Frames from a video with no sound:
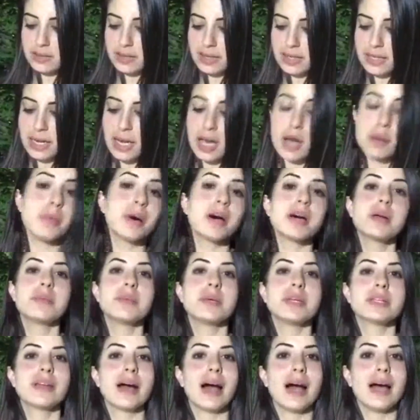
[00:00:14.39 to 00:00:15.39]
تاني خبر
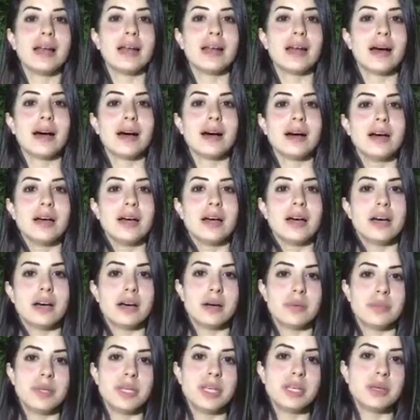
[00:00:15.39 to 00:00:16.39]
بيتعلق
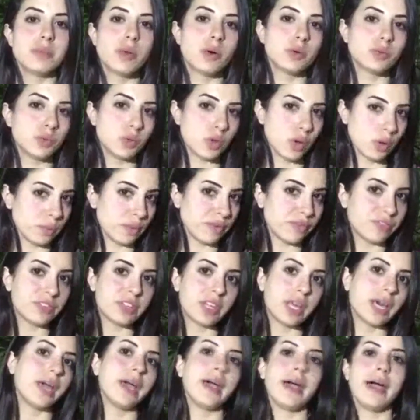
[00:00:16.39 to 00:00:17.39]
آه، بموضوع
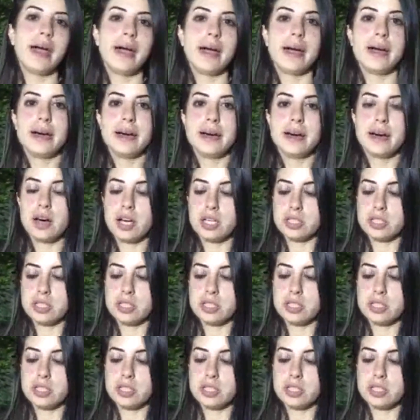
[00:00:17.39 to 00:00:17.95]
مفتاح آه،